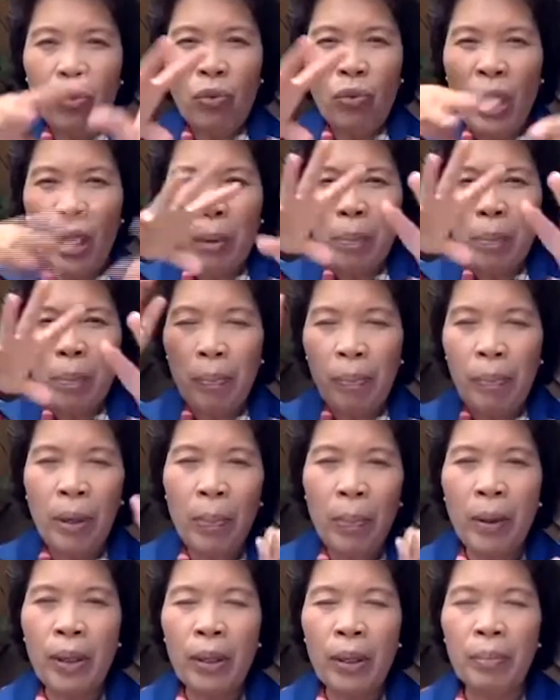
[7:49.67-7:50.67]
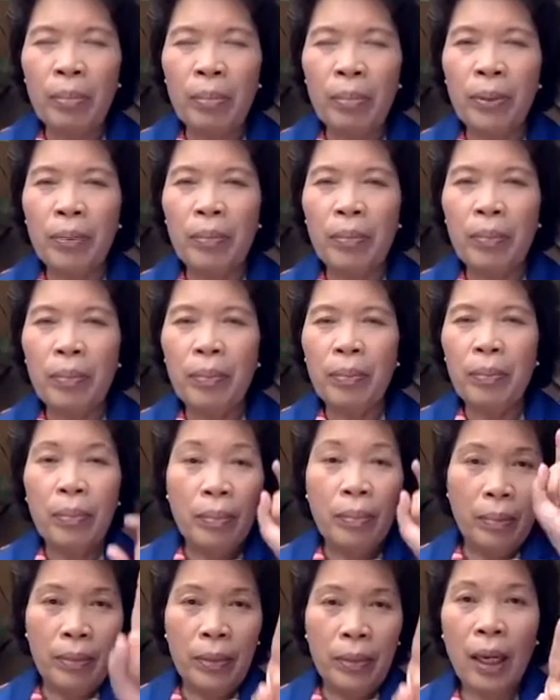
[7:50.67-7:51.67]
วิ่งแบบไม่เป็นระบบ
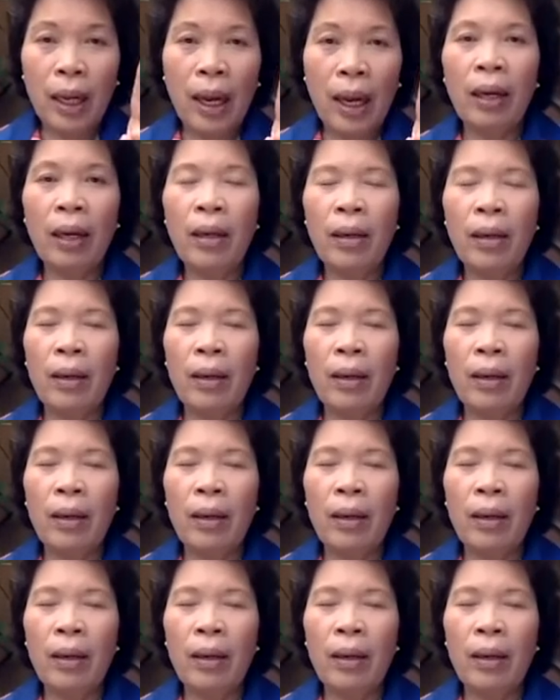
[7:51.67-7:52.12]
ฉะนั้น